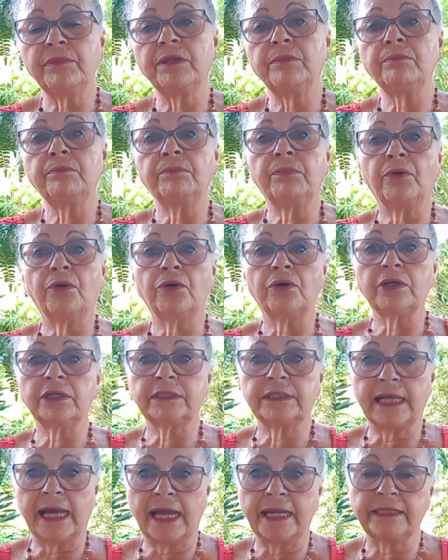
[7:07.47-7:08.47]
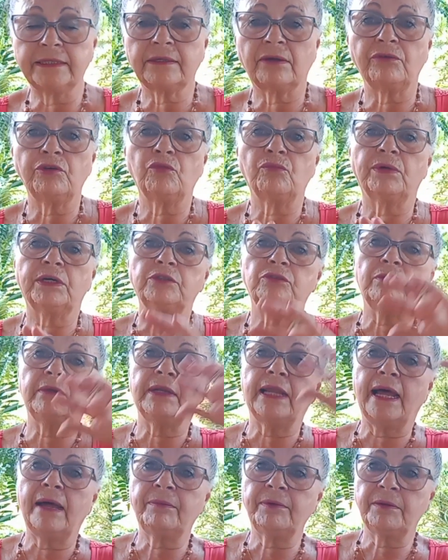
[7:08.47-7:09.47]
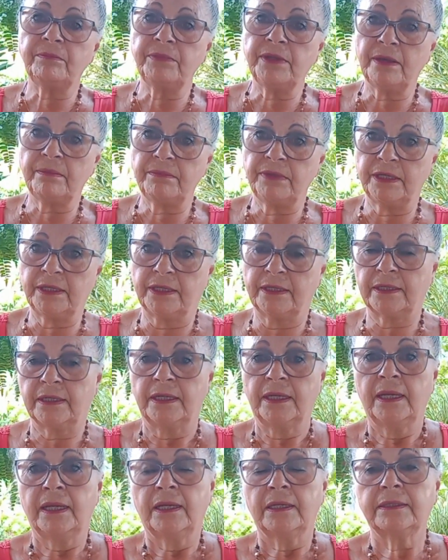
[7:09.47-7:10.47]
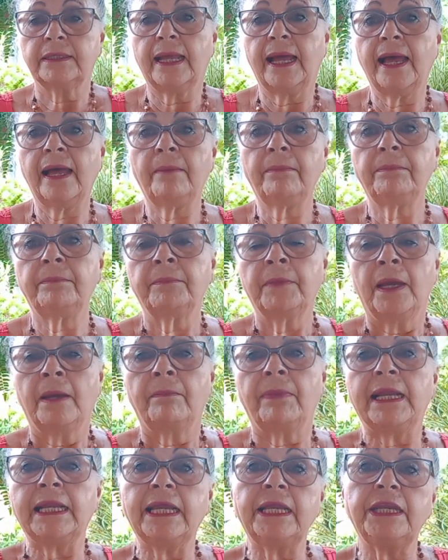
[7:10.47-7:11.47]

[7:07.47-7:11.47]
mim bordar, então eu mando lá para minha amiga, tá? Para